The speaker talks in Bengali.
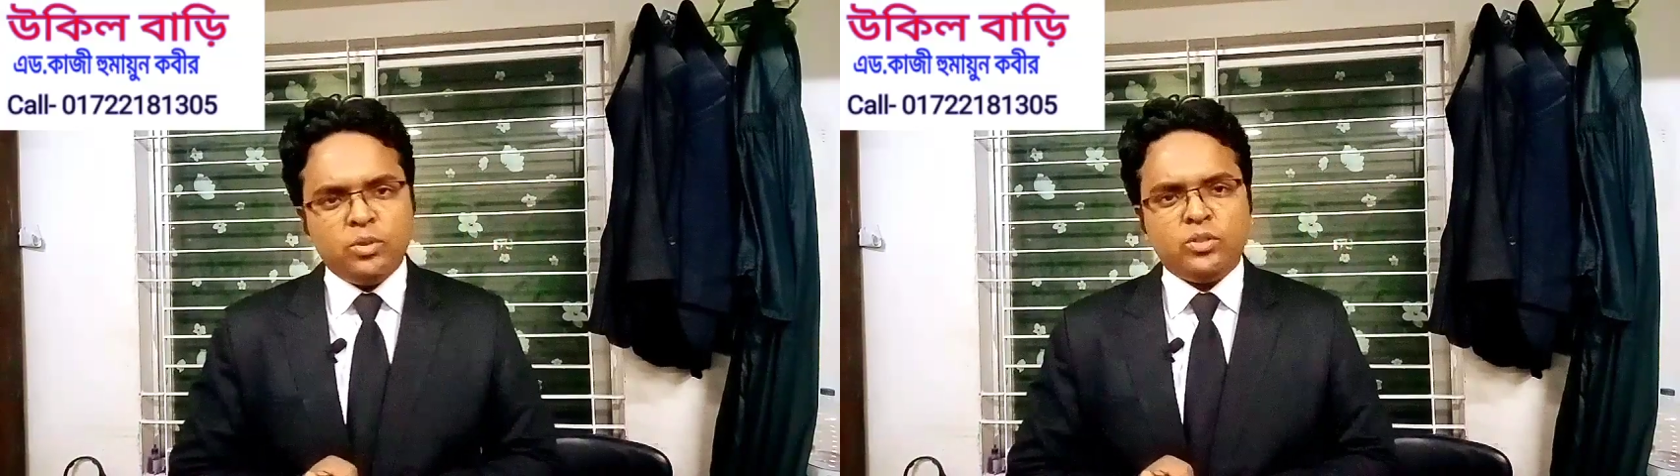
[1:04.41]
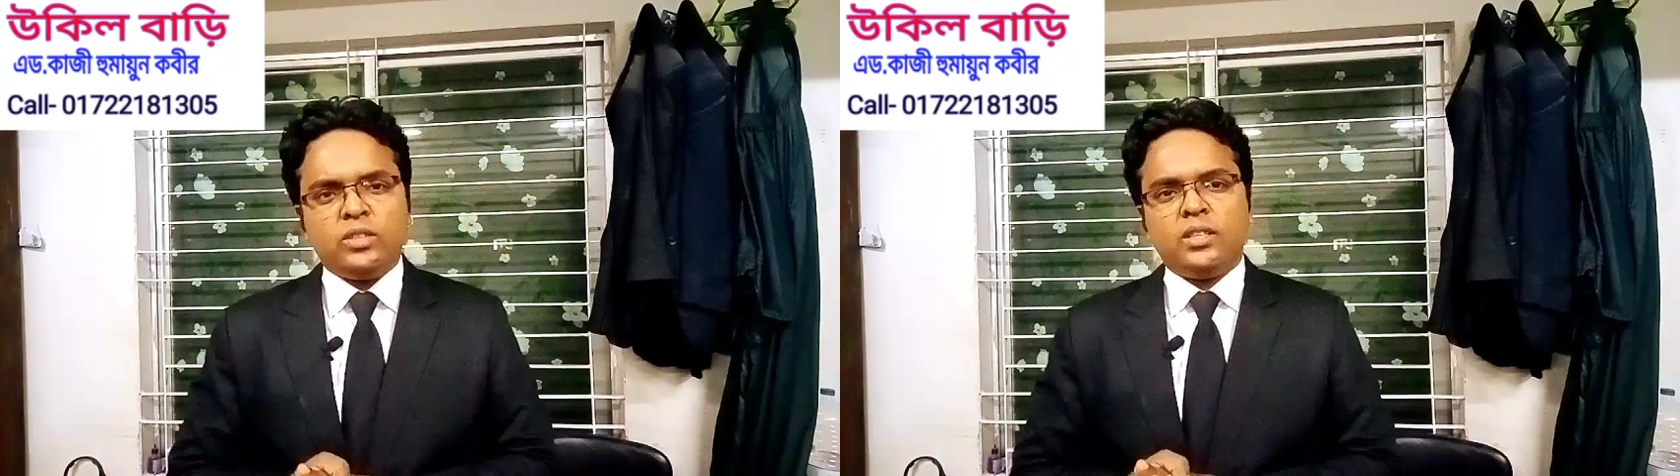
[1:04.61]

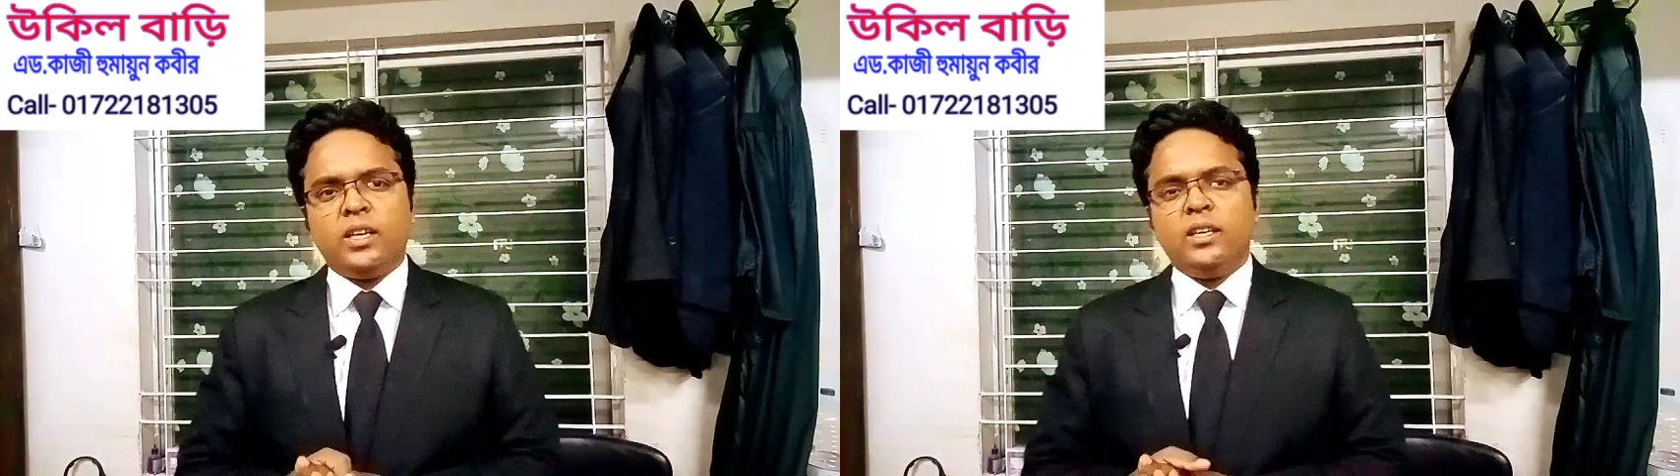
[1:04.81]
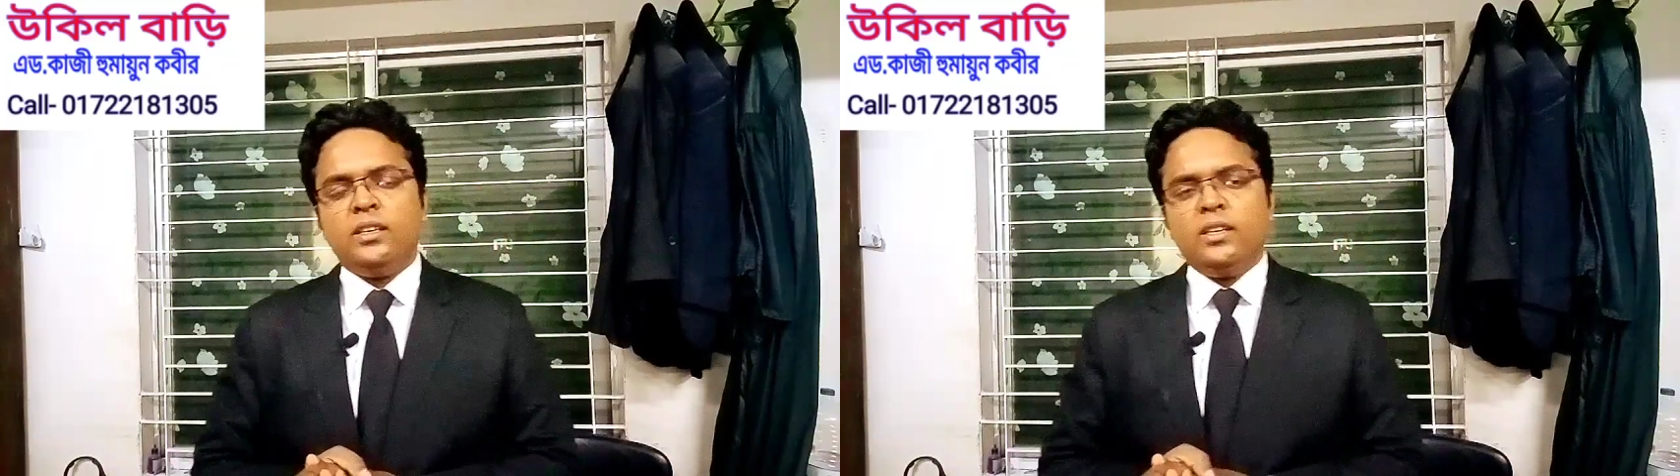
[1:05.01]
পরিচয়
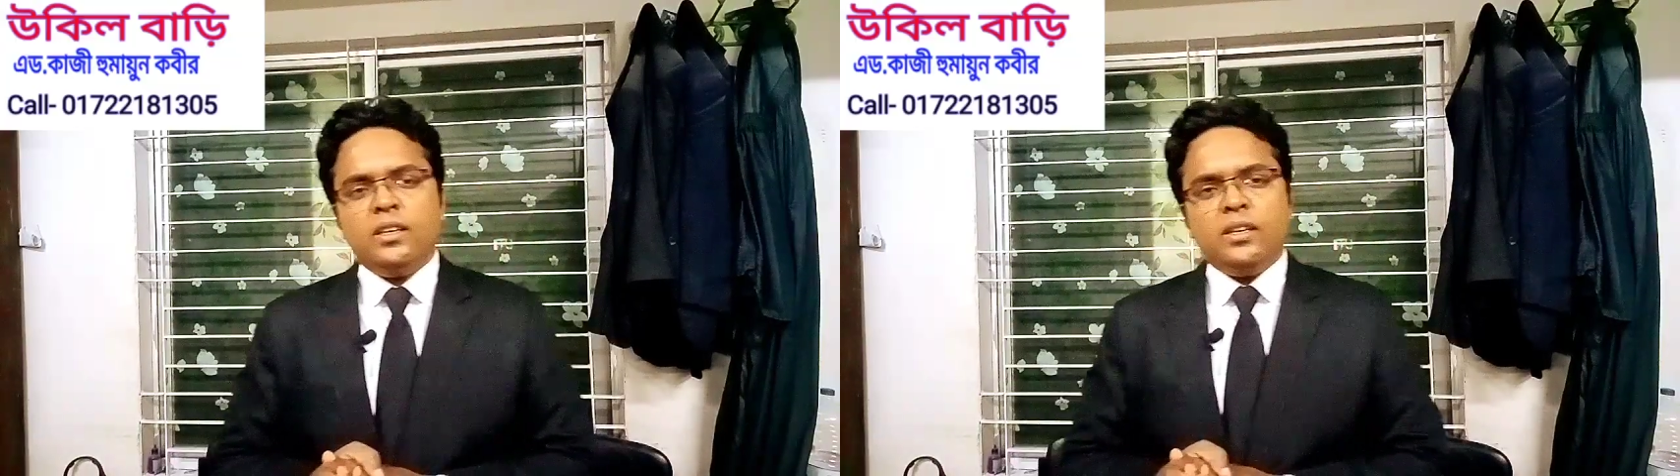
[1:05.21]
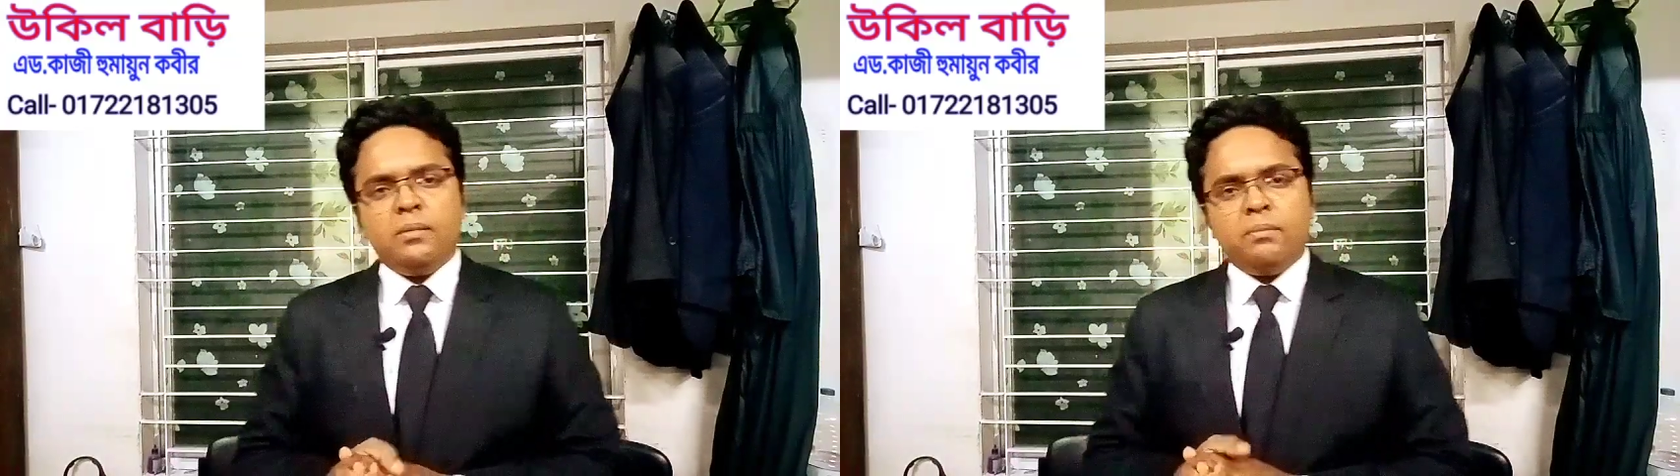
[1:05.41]
দেয়
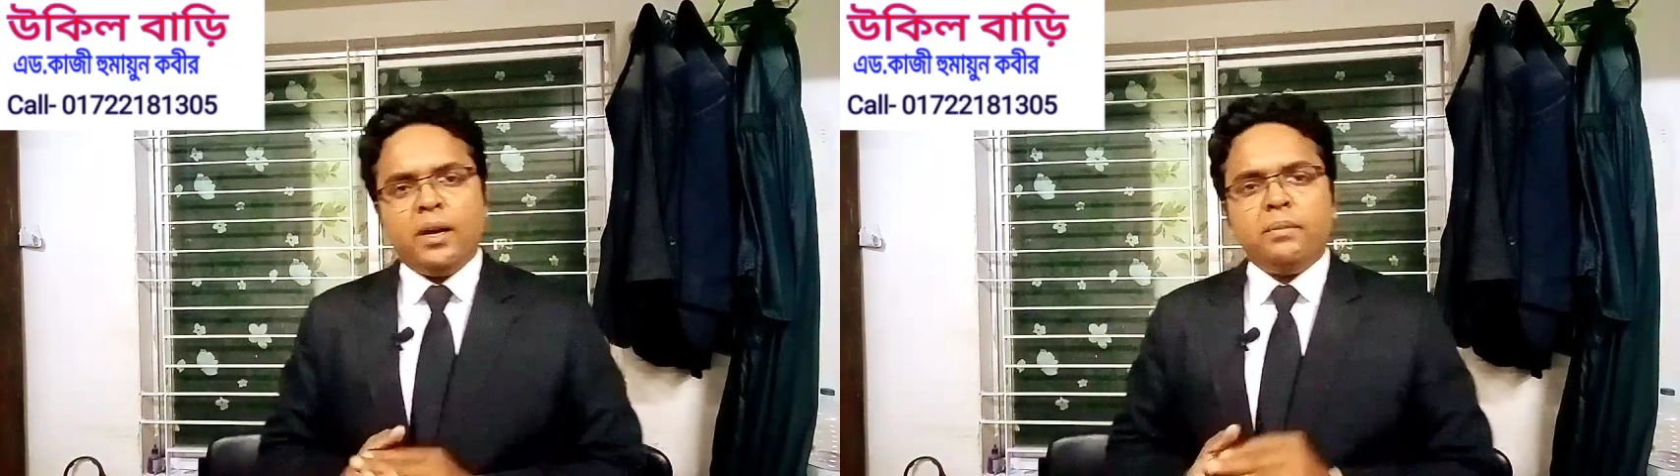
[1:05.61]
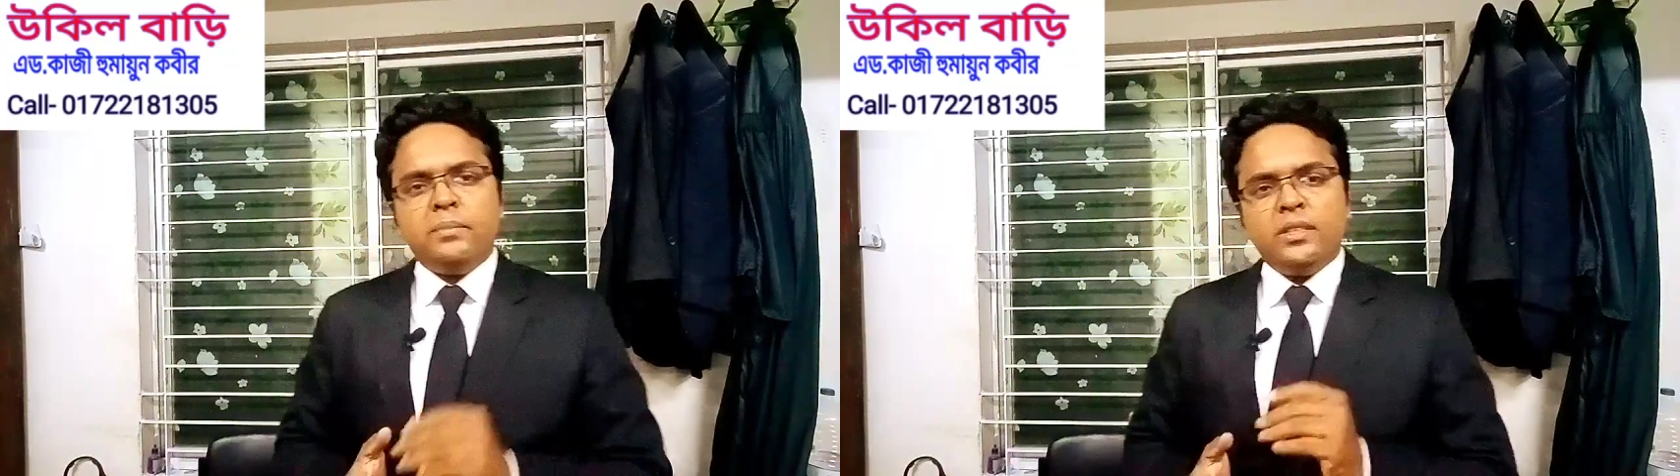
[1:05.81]

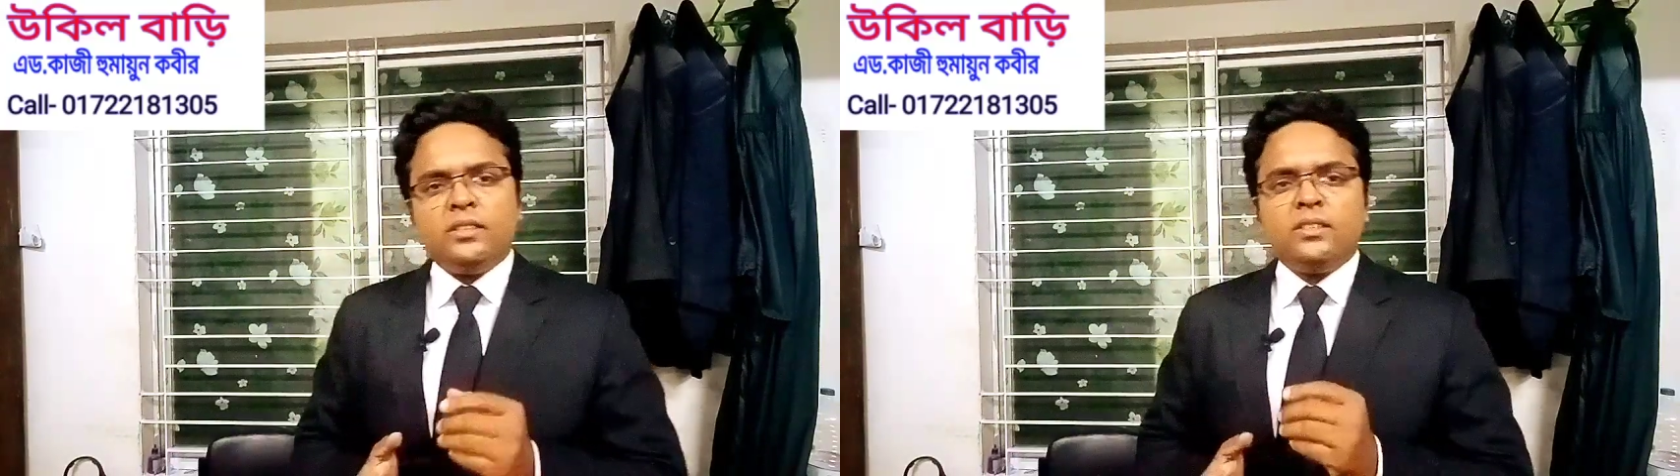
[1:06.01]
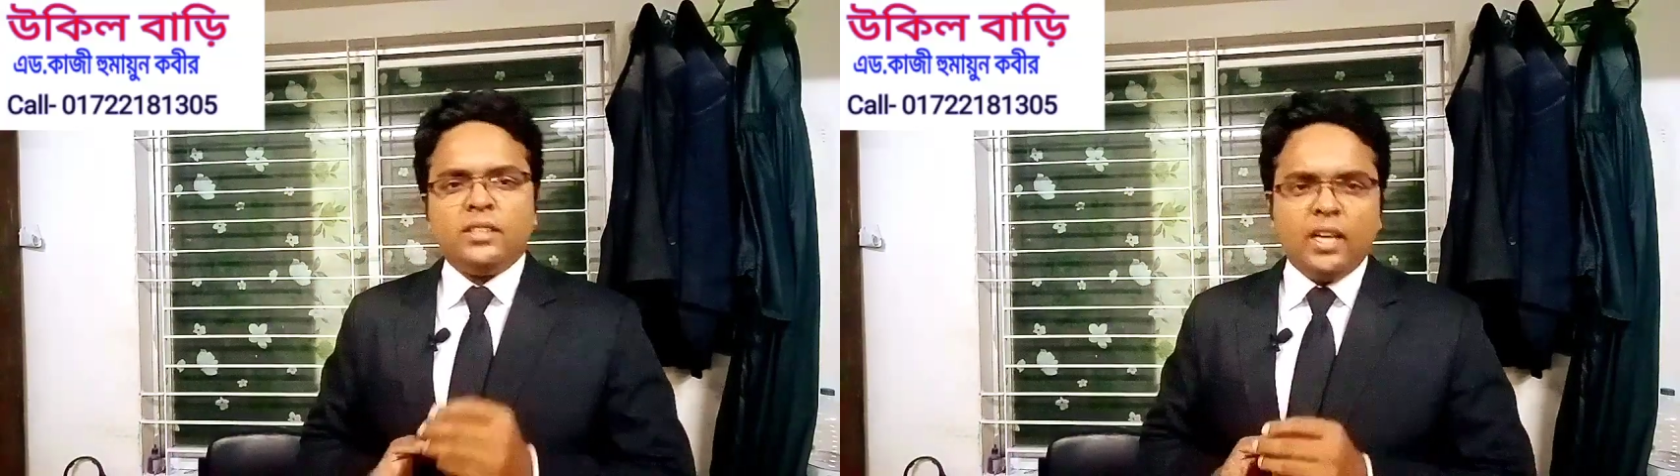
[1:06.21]
বা
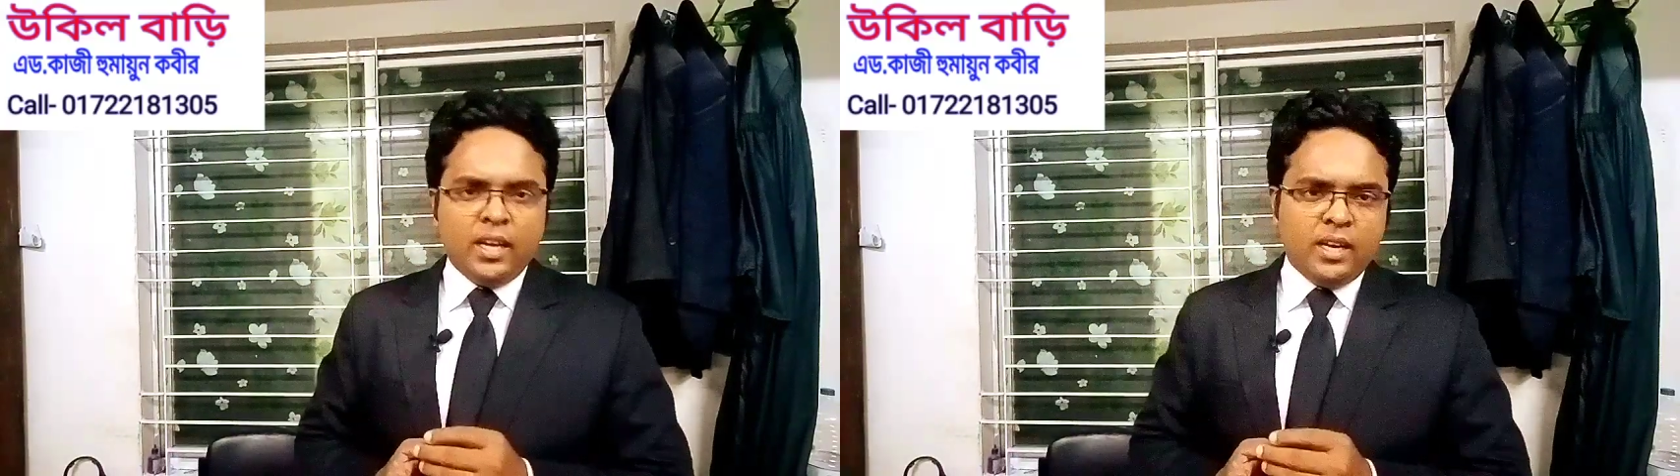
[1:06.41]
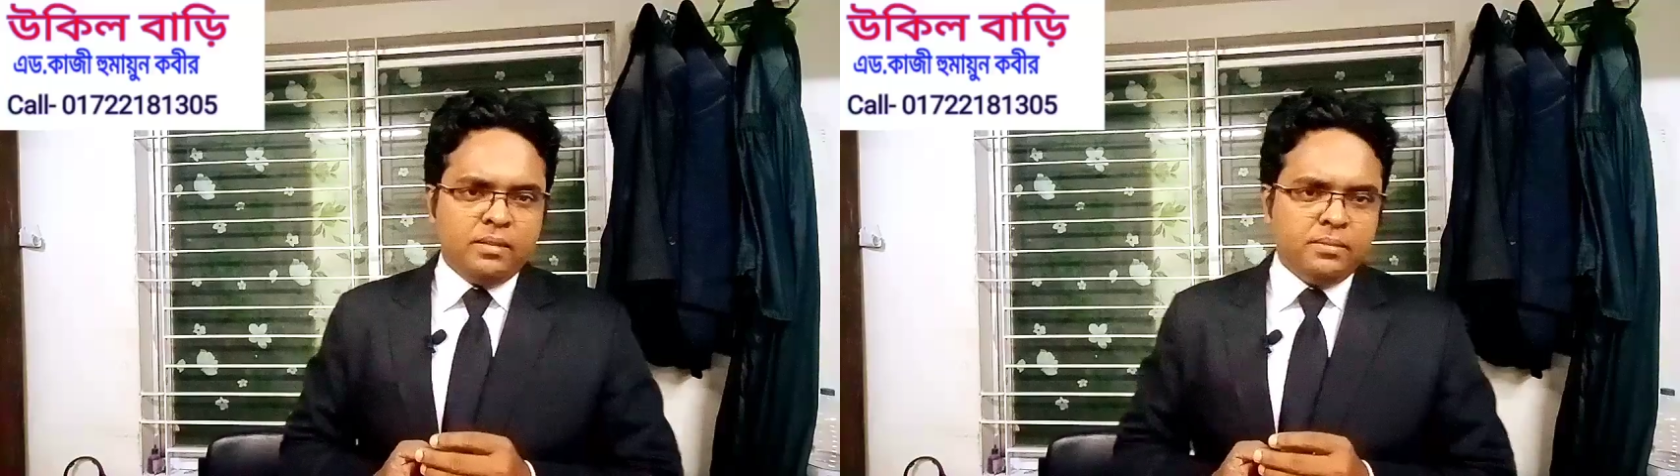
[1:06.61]
মিথ্যা